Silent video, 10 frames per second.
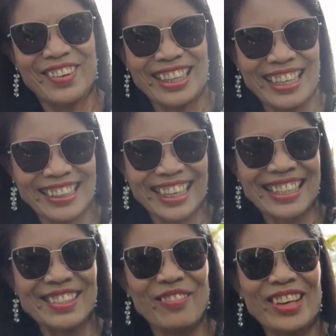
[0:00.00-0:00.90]
Makita
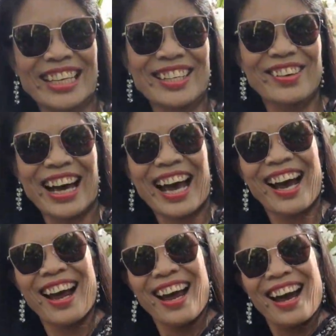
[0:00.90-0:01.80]
ka sa video
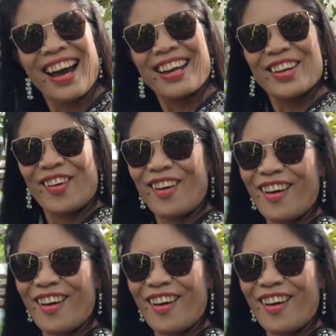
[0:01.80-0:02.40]
ah. Ayun.